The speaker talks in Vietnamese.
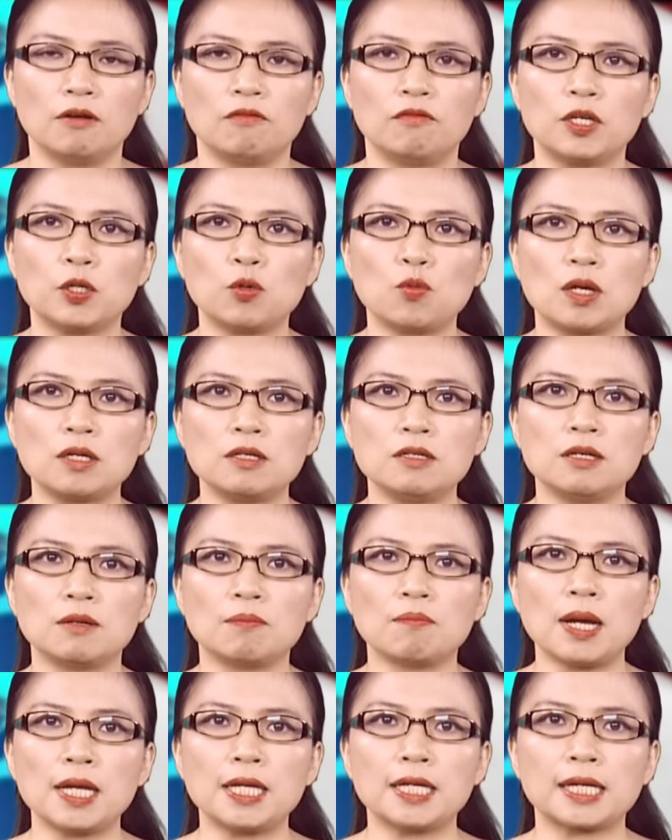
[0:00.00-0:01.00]
với quãng
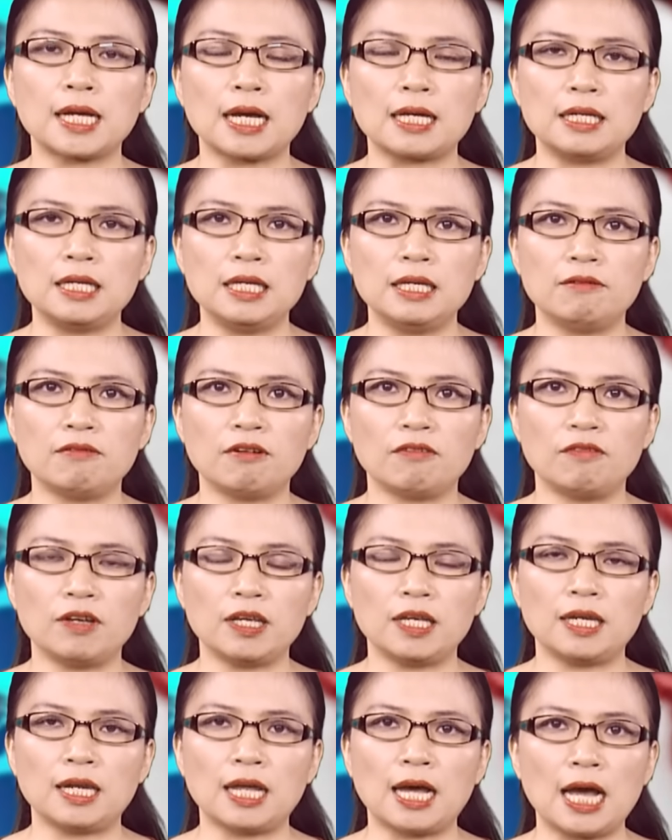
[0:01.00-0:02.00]
đường bay cả đi và
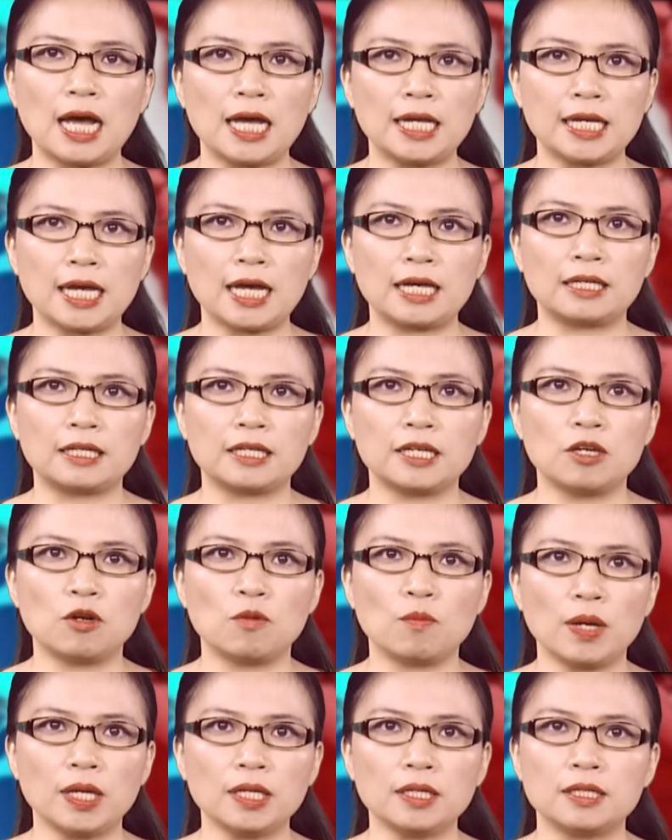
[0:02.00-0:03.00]
về là 2.000
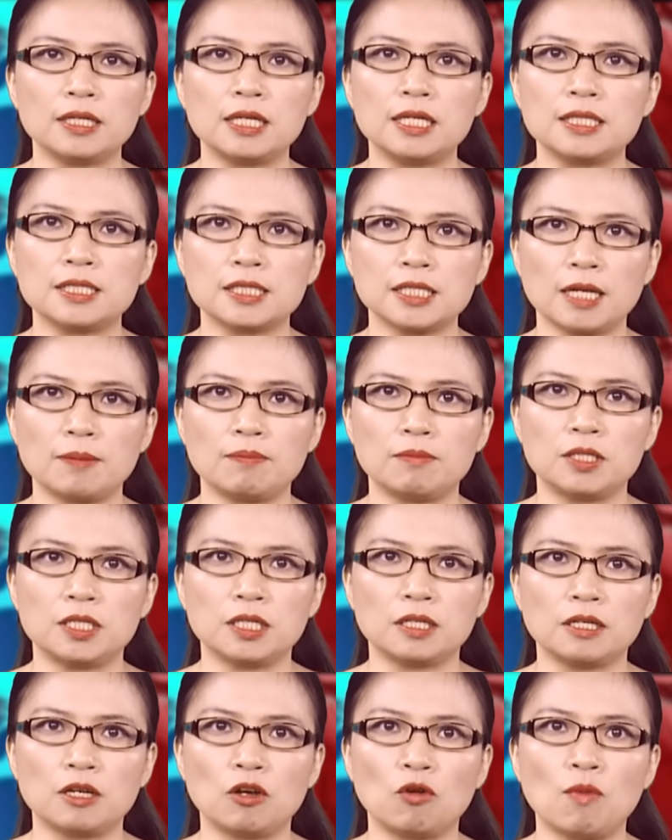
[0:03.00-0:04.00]
km để xem
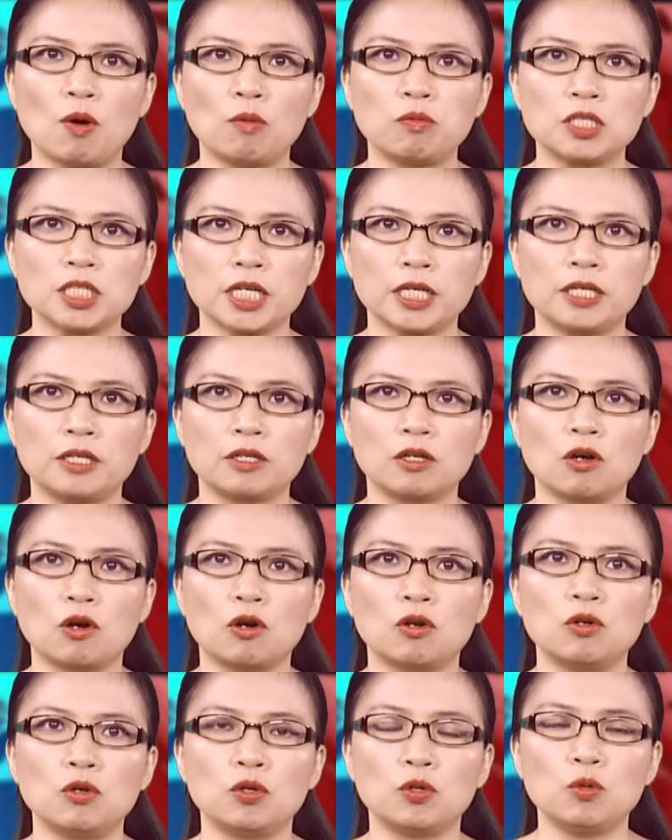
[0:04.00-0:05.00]
trận đấu bóng chày
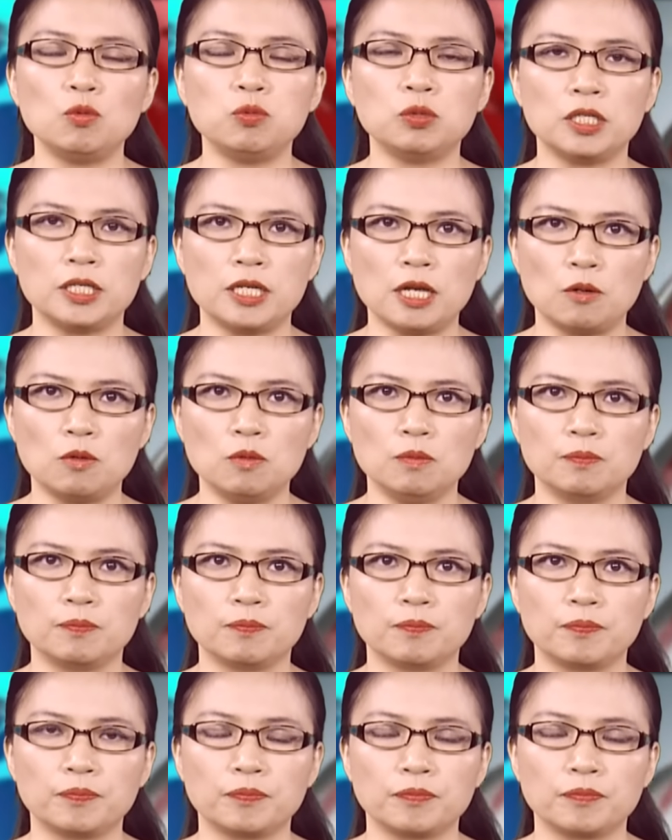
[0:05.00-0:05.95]
có đội Úc thi đấu.